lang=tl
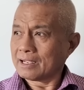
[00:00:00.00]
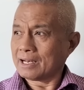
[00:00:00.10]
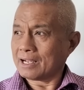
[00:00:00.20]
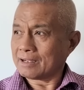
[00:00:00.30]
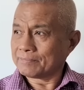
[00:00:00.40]

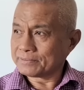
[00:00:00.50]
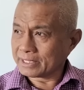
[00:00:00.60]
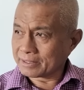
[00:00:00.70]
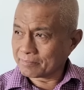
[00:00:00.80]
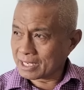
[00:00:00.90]
Kaya lang
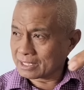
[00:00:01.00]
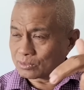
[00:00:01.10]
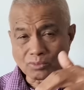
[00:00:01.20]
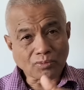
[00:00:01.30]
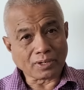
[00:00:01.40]
after mga
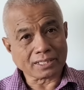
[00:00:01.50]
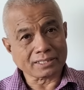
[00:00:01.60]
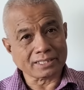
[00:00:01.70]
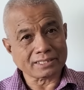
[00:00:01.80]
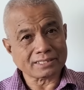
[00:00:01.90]
two
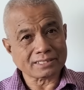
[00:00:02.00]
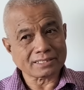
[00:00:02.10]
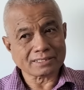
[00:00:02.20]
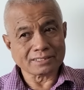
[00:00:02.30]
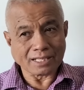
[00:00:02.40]
quarters
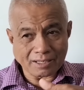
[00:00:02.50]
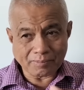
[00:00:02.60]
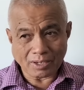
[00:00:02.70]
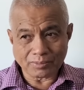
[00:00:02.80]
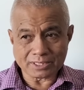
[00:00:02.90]

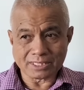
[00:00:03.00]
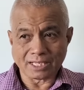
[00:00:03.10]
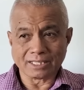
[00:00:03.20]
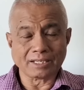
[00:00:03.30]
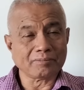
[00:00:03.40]
nakabawi
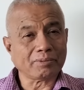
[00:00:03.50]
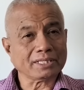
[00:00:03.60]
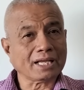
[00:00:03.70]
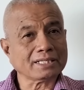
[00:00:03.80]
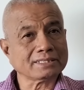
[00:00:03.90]
siya then
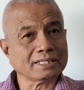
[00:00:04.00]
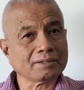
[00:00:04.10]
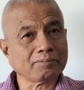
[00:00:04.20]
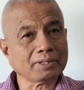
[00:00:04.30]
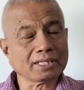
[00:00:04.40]
pataas na
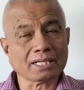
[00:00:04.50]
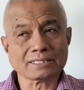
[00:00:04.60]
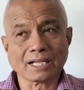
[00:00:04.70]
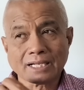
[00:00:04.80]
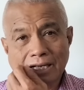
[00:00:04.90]
ng
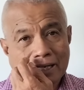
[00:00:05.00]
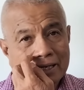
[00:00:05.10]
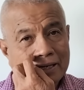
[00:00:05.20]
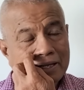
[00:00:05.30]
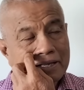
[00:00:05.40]
pataas
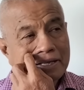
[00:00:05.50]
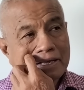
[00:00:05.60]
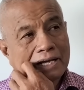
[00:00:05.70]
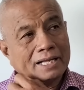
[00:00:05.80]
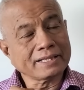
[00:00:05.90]
hanggang
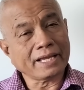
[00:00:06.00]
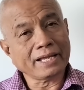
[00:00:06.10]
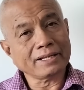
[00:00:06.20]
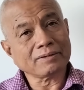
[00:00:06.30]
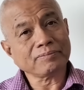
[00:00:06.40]
at the
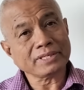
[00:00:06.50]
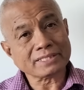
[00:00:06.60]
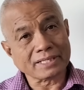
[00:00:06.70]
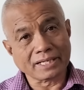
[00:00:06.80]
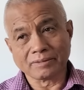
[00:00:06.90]
end of
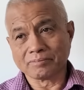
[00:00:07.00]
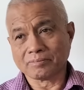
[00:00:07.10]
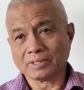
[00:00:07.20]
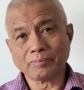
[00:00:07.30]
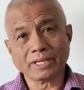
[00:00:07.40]
his
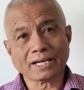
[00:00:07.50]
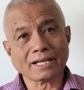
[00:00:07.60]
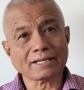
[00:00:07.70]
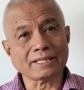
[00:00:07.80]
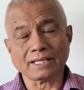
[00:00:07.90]
term ni
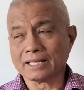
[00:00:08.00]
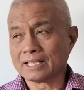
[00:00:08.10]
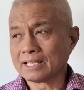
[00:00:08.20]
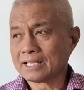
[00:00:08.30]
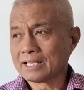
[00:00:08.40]
PRRD